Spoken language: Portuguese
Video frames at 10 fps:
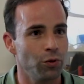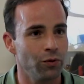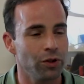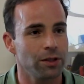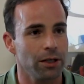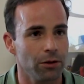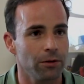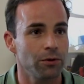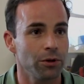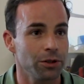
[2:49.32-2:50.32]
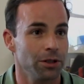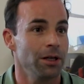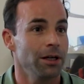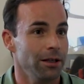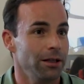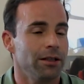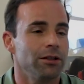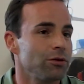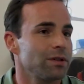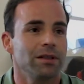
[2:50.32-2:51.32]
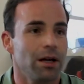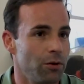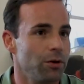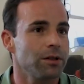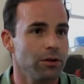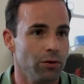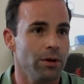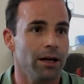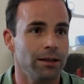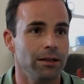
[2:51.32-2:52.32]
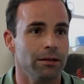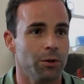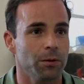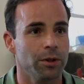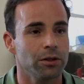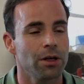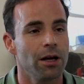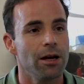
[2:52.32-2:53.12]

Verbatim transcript: o vírus SARS-CoV-2, e que não se dá conta no dia a dia, pelo menos,